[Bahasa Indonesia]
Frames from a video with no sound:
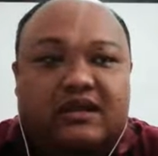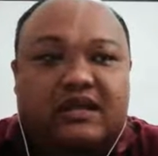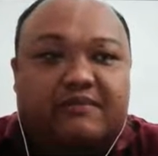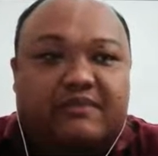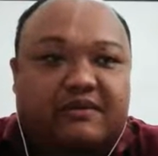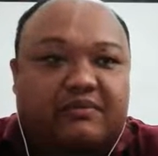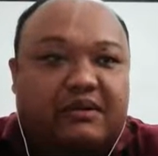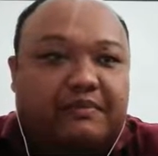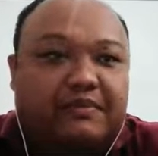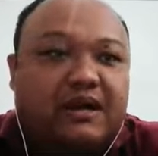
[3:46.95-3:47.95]
ini yang
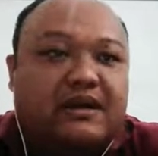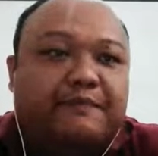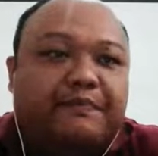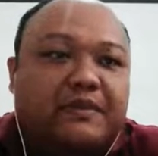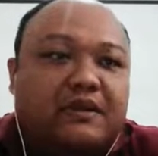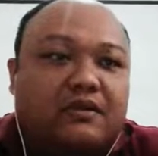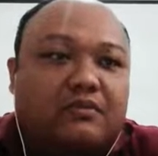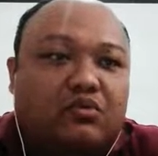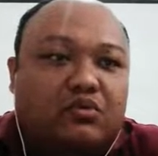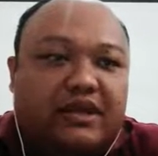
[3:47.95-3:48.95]
menyebabkan
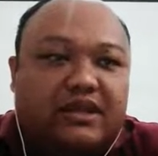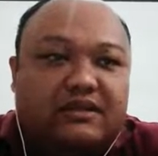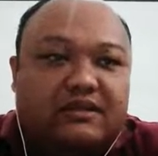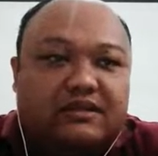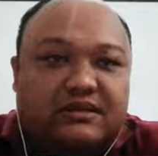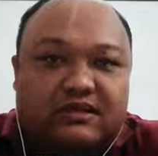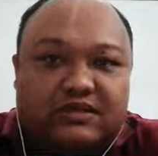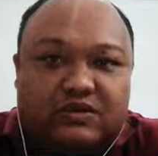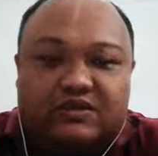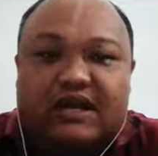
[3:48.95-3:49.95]
mungkin
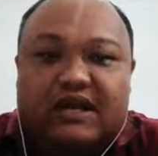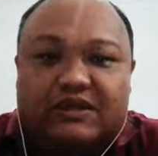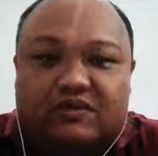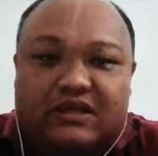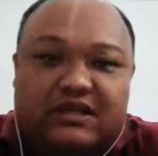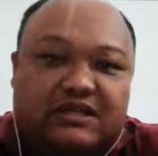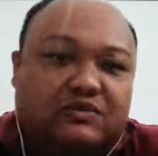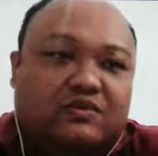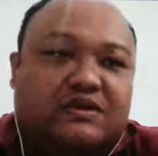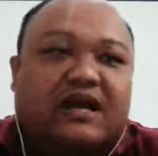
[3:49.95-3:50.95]
suka atau tidak
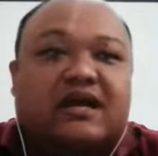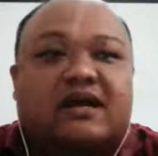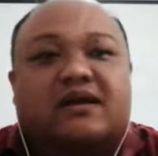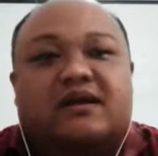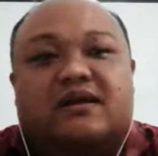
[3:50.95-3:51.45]
suka,